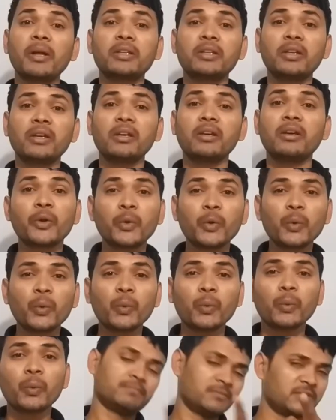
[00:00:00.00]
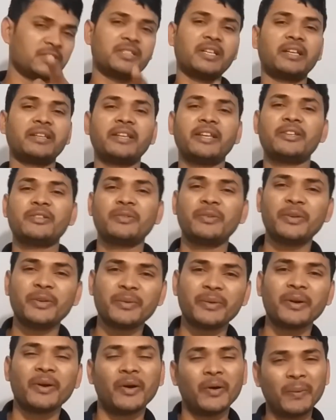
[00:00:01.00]
पाती है क्यों जानते हैं इस वीडियो
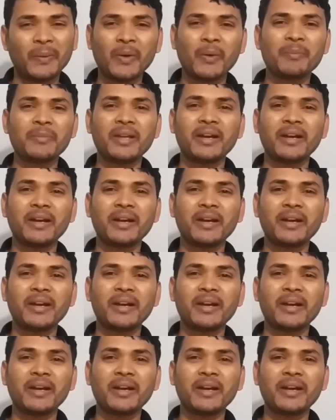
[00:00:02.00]
में हमें हम